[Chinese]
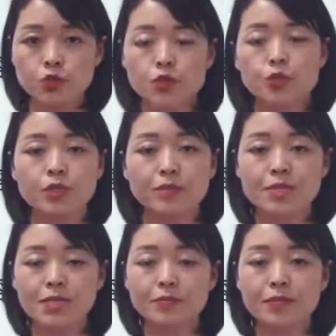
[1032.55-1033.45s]
与什
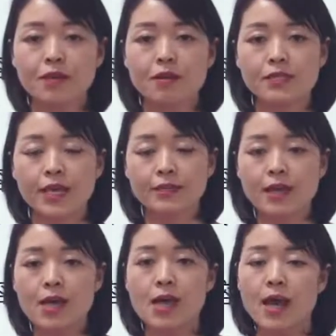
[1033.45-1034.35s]
么相比较而言
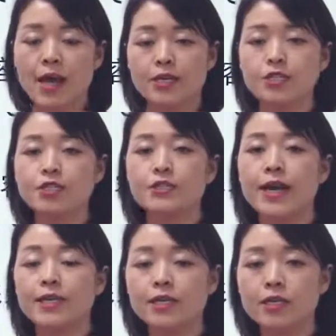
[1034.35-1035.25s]
呢，还是
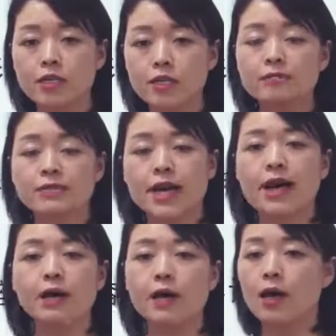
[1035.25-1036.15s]
哪一个更
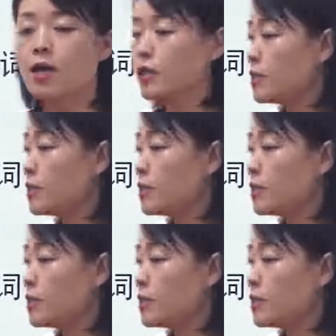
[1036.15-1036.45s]
加啊？